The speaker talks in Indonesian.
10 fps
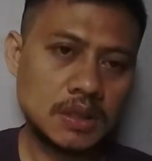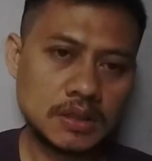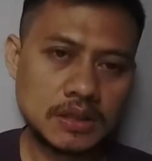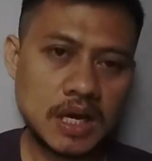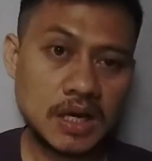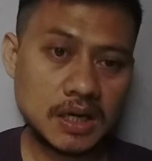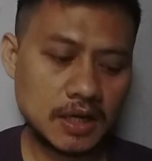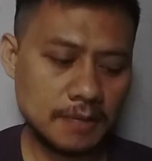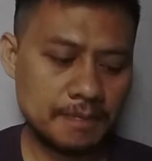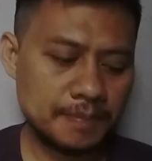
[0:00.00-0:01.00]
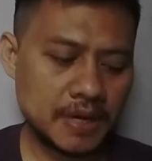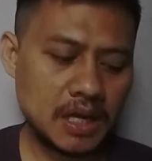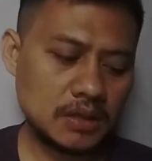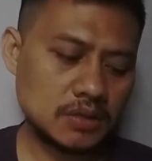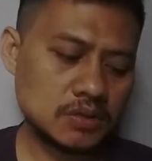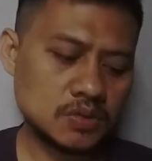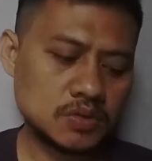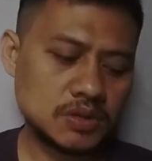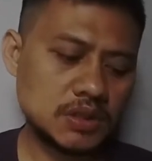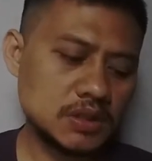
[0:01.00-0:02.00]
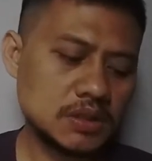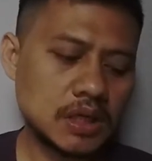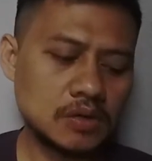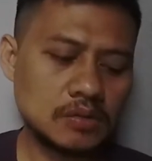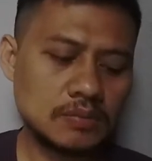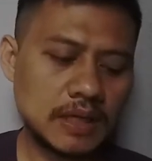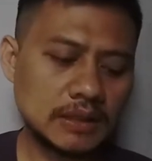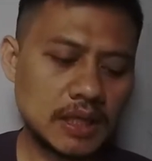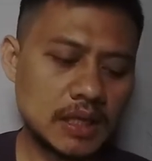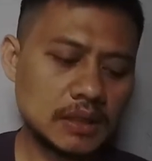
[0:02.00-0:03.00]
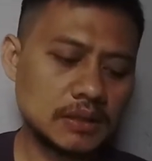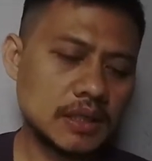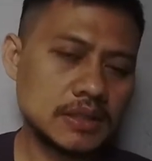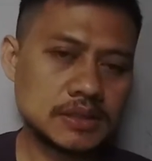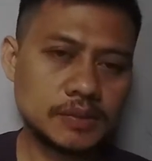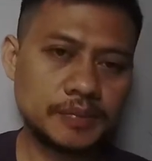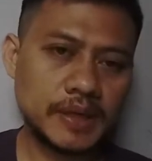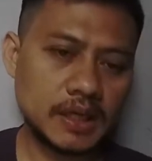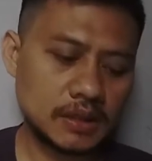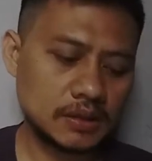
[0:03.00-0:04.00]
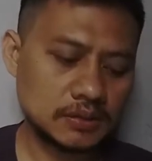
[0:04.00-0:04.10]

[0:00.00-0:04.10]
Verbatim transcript: yang keempat cuci sarung bantal dan spray